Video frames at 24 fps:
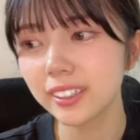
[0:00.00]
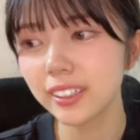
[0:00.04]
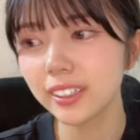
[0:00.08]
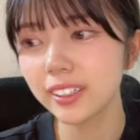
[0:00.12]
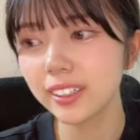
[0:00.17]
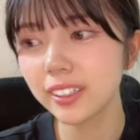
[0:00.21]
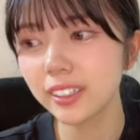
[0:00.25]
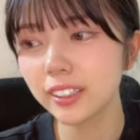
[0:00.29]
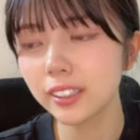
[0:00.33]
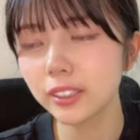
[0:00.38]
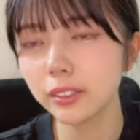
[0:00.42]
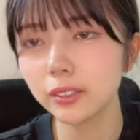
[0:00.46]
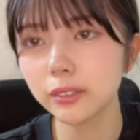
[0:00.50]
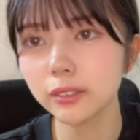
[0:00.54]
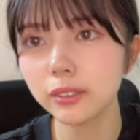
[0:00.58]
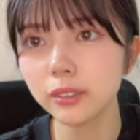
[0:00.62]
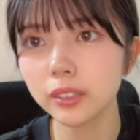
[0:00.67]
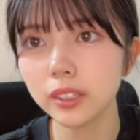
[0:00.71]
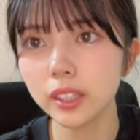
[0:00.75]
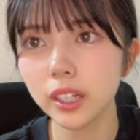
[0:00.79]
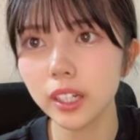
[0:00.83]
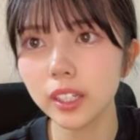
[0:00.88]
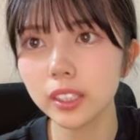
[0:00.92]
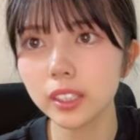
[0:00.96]
左足のふ
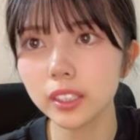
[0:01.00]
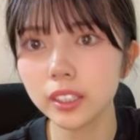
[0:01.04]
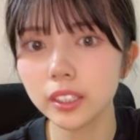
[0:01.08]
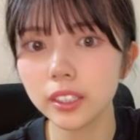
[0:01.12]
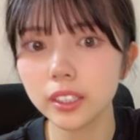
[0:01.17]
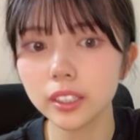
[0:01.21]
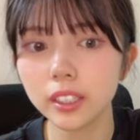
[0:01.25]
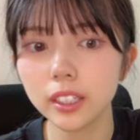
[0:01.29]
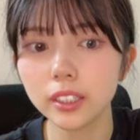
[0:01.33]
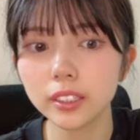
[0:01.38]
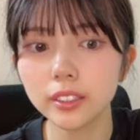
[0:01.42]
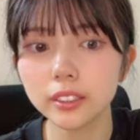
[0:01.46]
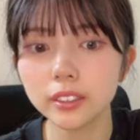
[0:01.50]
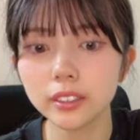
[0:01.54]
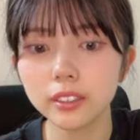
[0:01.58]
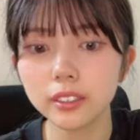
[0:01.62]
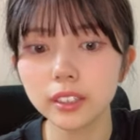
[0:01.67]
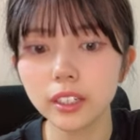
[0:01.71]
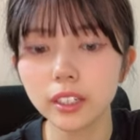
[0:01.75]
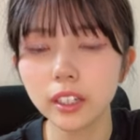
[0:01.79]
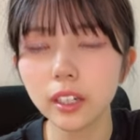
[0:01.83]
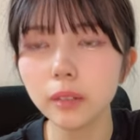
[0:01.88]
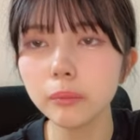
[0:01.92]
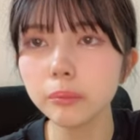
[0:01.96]
くらはぎ2回つっ
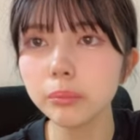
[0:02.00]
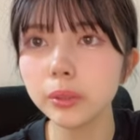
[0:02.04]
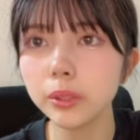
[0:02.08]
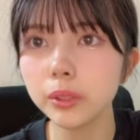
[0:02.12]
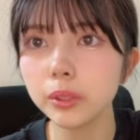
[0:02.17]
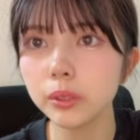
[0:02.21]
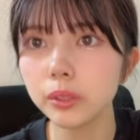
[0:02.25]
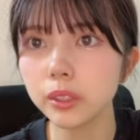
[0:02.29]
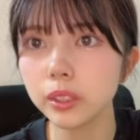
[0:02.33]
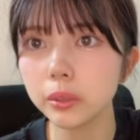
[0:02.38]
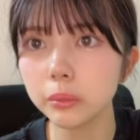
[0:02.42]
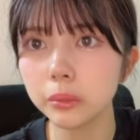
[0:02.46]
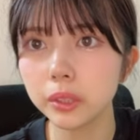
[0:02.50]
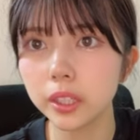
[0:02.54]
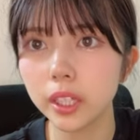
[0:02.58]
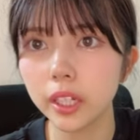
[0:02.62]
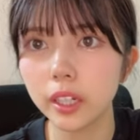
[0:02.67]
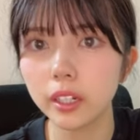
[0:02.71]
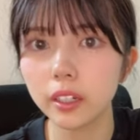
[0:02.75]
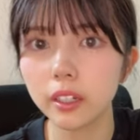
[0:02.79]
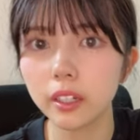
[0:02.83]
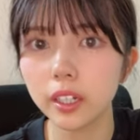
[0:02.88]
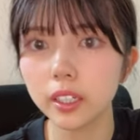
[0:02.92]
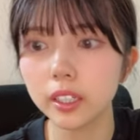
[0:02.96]
てキャンプ中にも
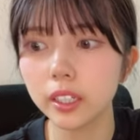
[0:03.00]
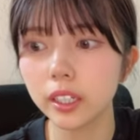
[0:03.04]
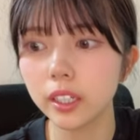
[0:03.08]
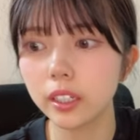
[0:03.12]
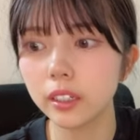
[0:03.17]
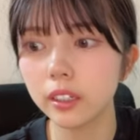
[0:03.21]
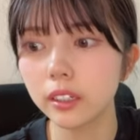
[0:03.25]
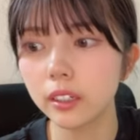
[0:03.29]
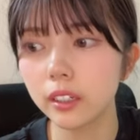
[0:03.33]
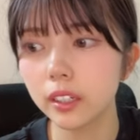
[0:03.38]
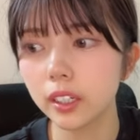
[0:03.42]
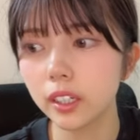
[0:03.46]
ね1回ね